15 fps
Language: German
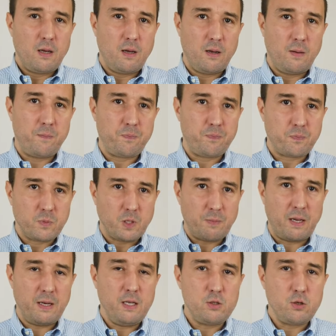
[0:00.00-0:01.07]
ähm,
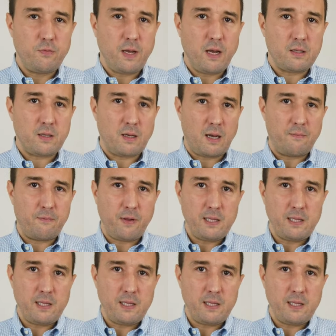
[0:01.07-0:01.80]
meinen ISO-Wert am